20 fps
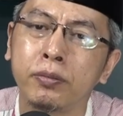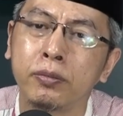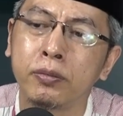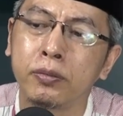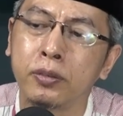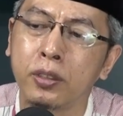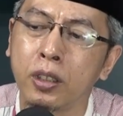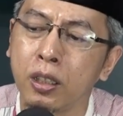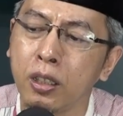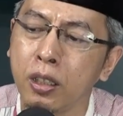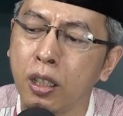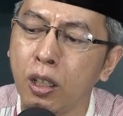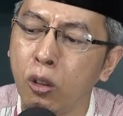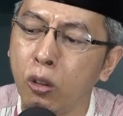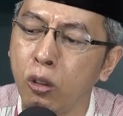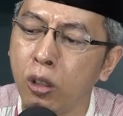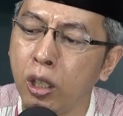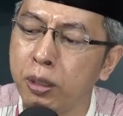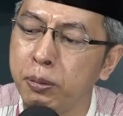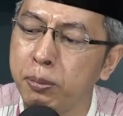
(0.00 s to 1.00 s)
Karena
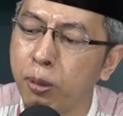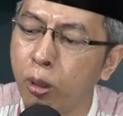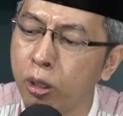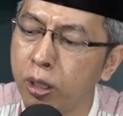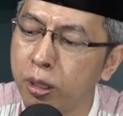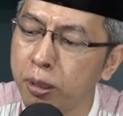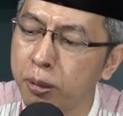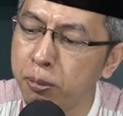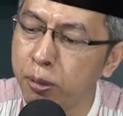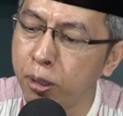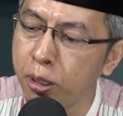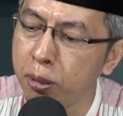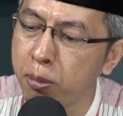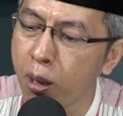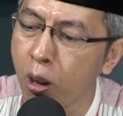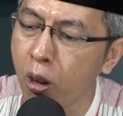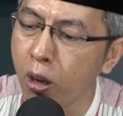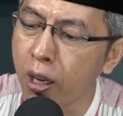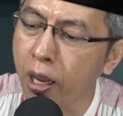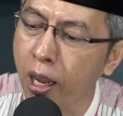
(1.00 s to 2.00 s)
kalau udah dibawa,
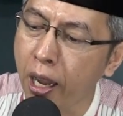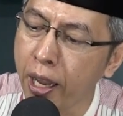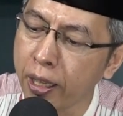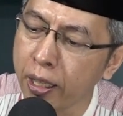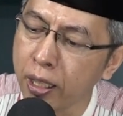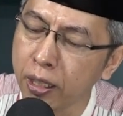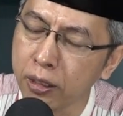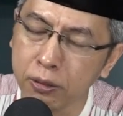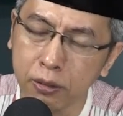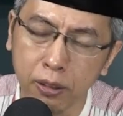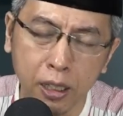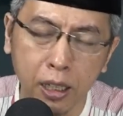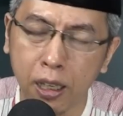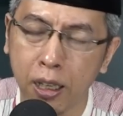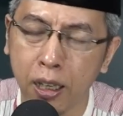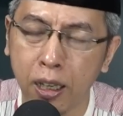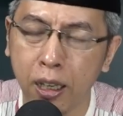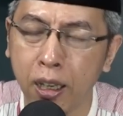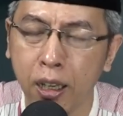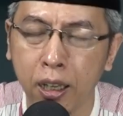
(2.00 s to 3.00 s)
dibawa ke akhirat,
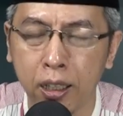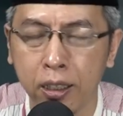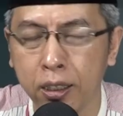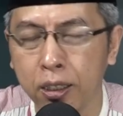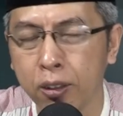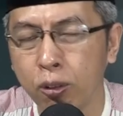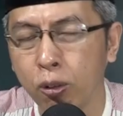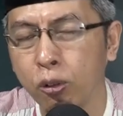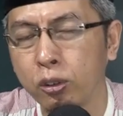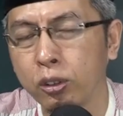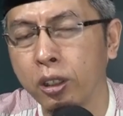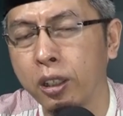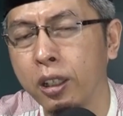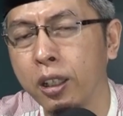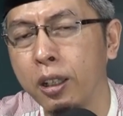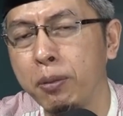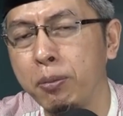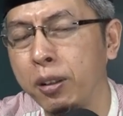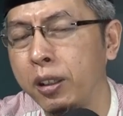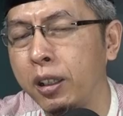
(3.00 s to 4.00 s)
wah ya urusannya
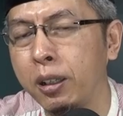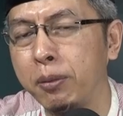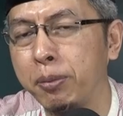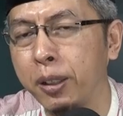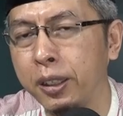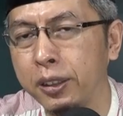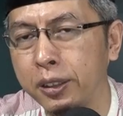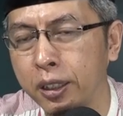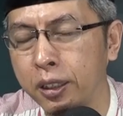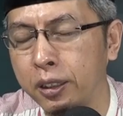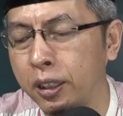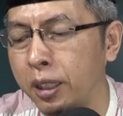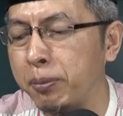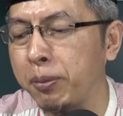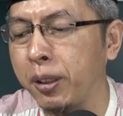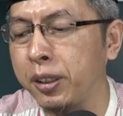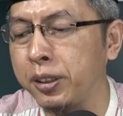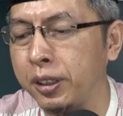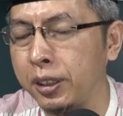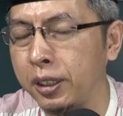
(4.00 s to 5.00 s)
ribet dan panjang dan
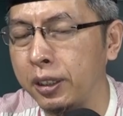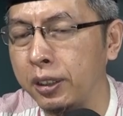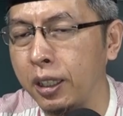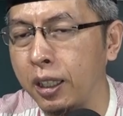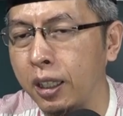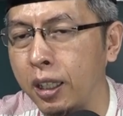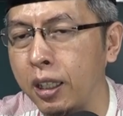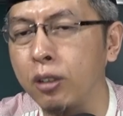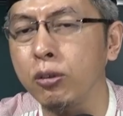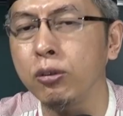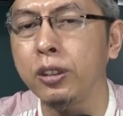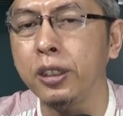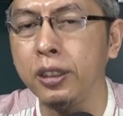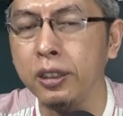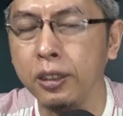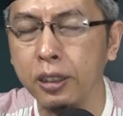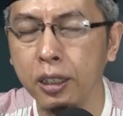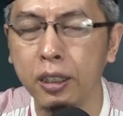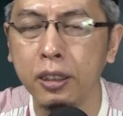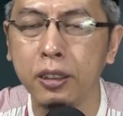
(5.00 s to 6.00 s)
pasti kita akan
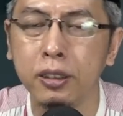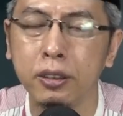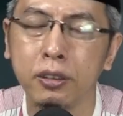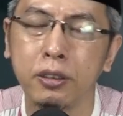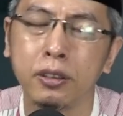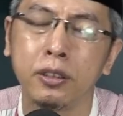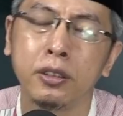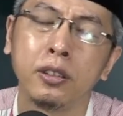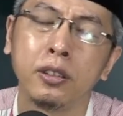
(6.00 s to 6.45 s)
rugi ya gitu.